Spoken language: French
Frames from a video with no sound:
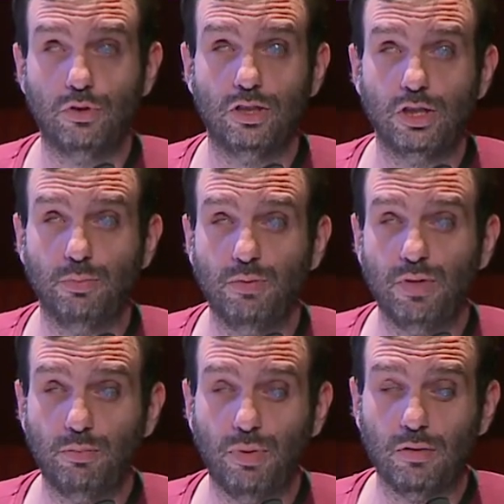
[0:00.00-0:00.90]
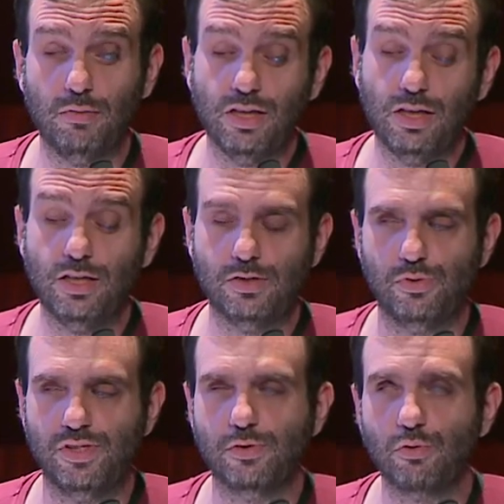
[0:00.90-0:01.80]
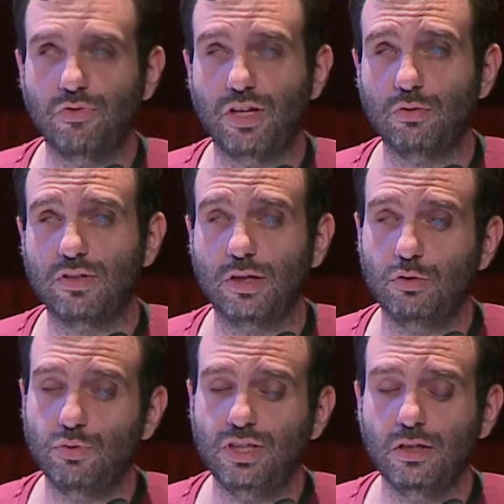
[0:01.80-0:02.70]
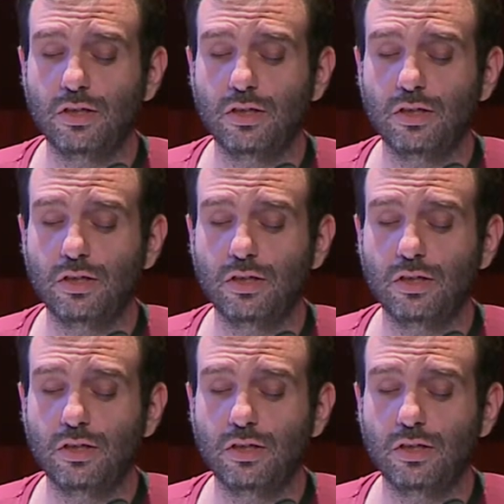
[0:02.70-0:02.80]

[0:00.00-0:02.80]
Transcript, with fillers: on a déjà pas mal parlé, l'association Valentin Huy,